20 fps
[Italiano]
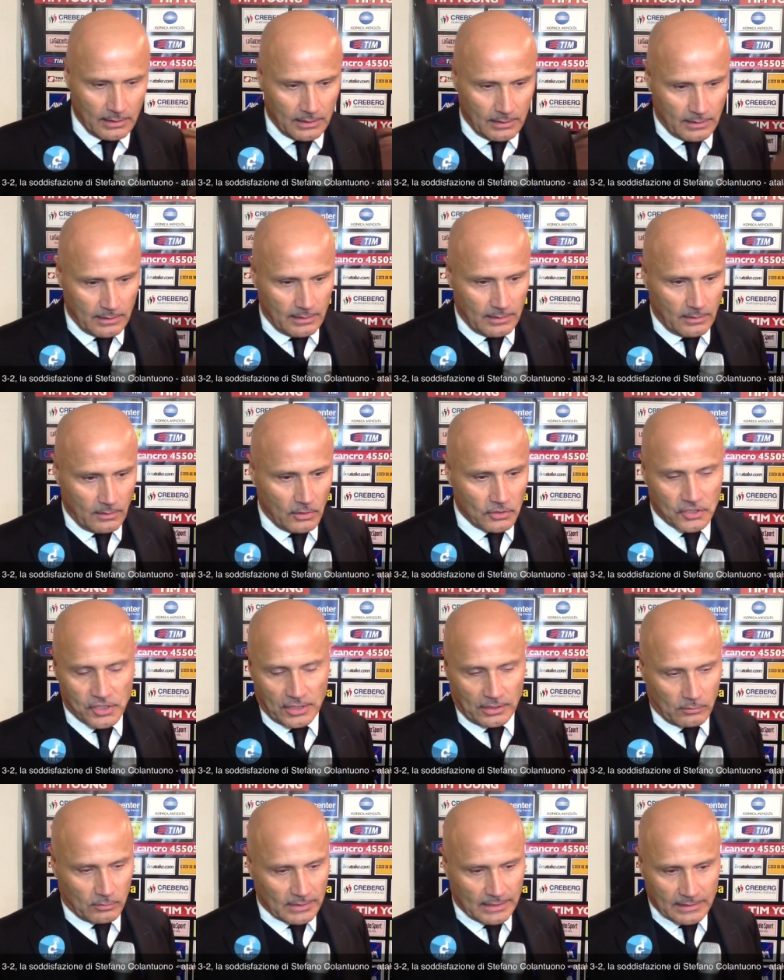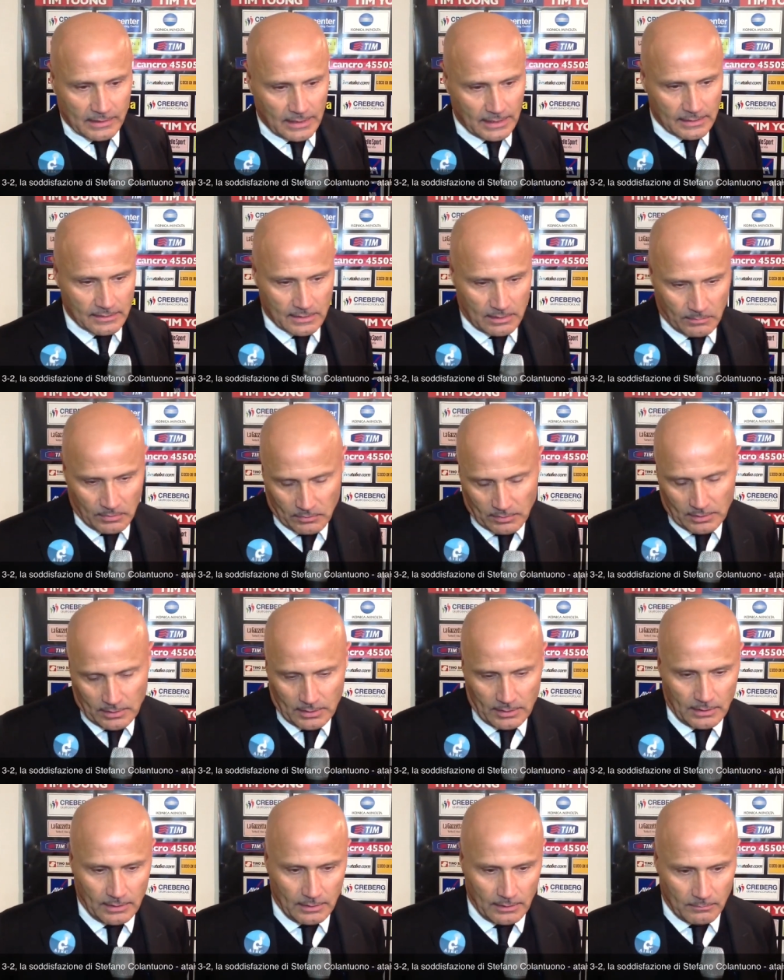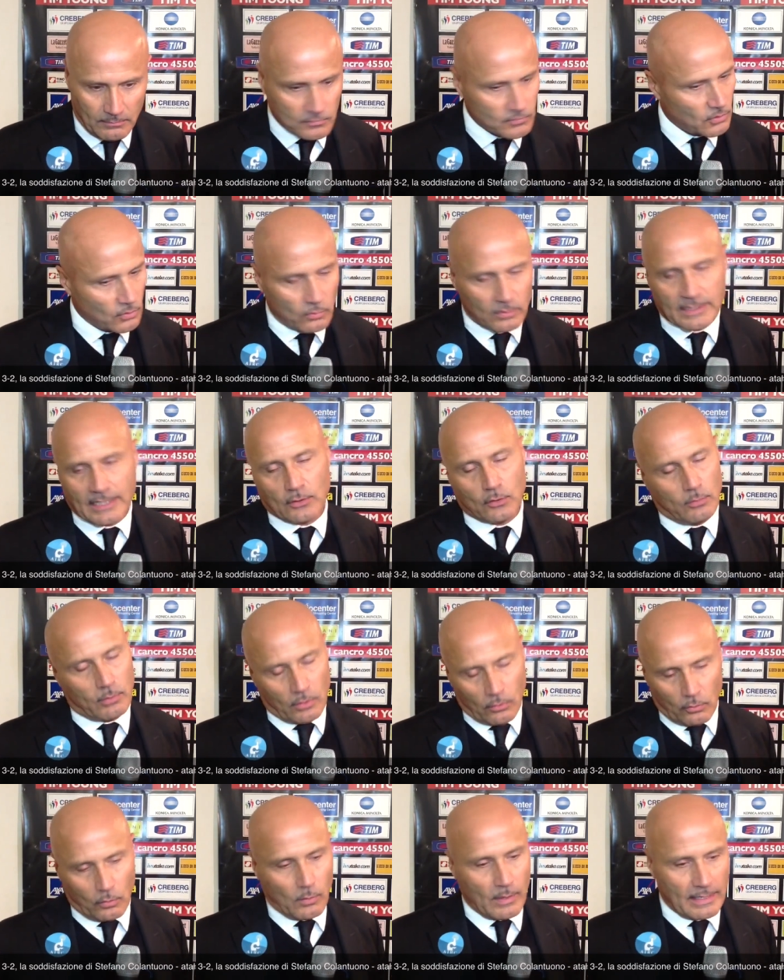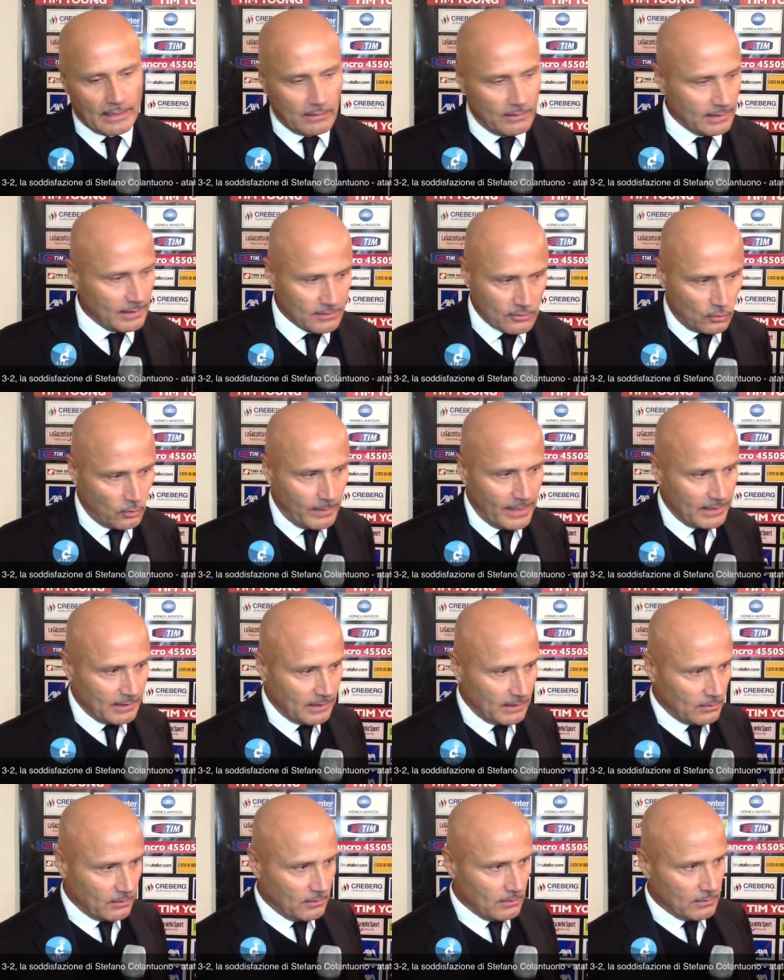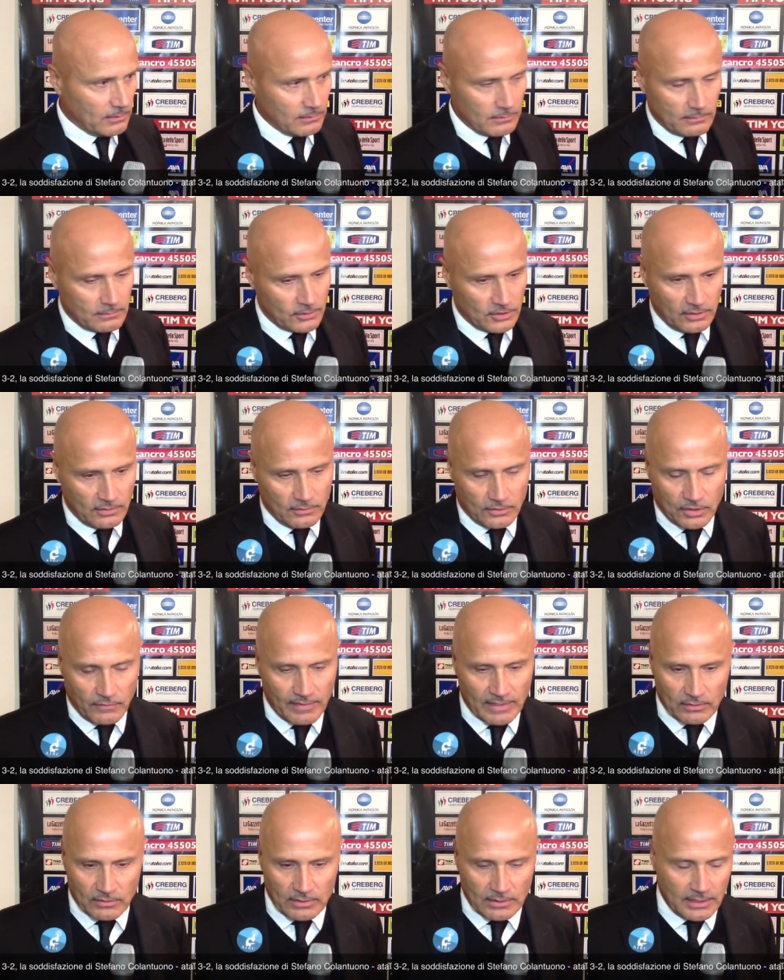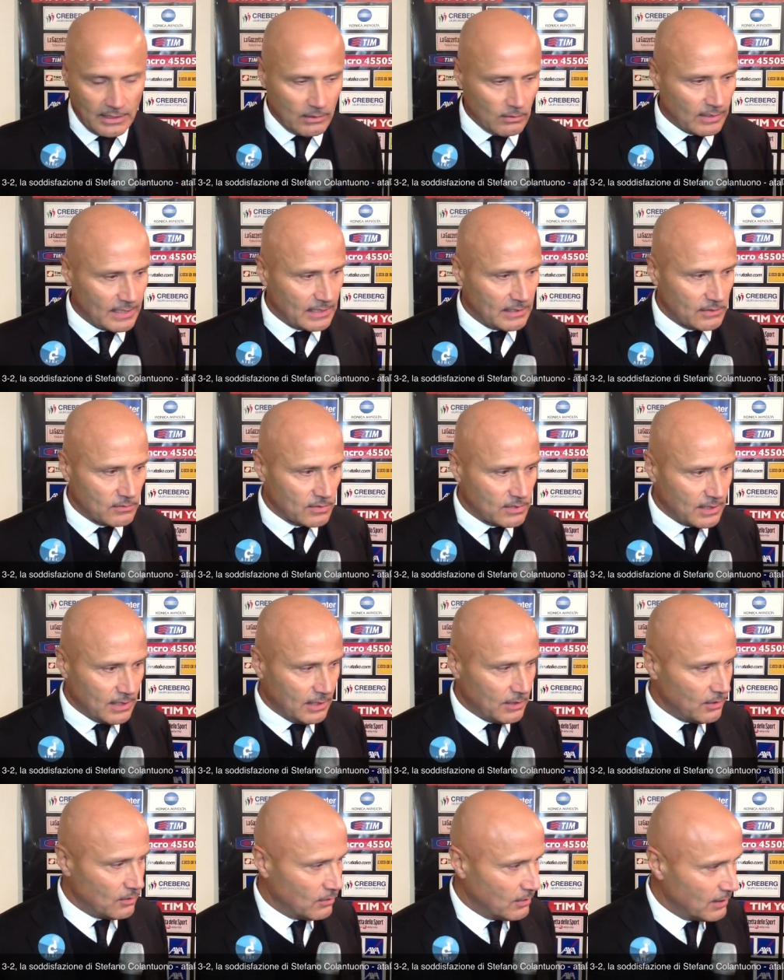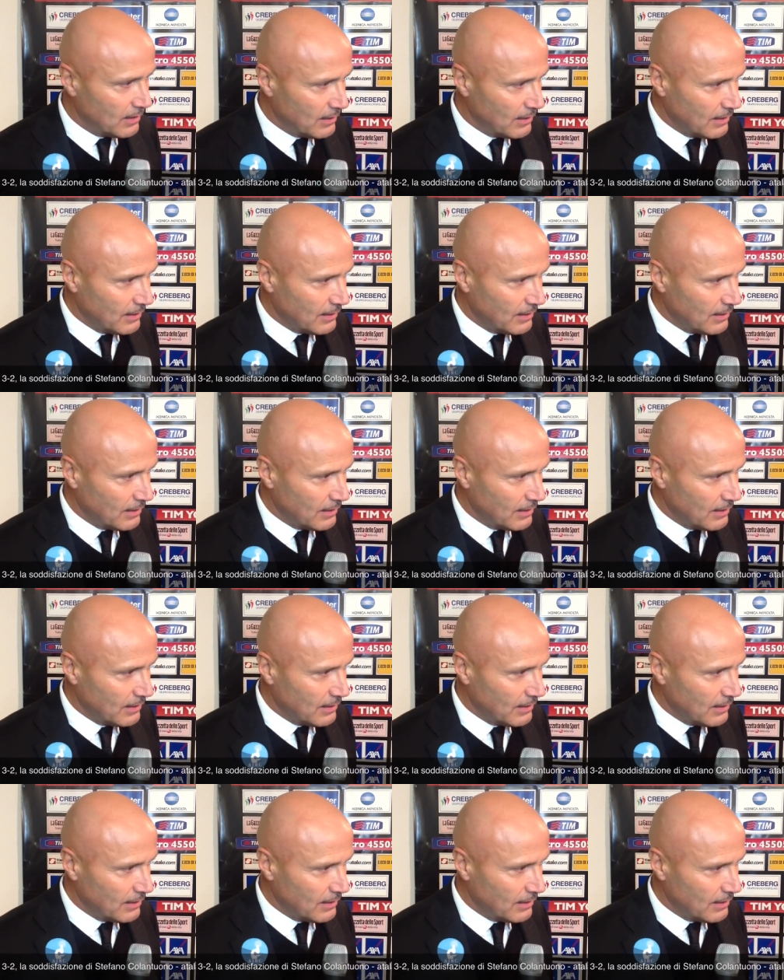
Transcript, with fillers: eh, oggi erano tantissimi, quindi sono contento per loro, guarda, perché se lo meritano, ci, ci fanno sentire un grande sostegno,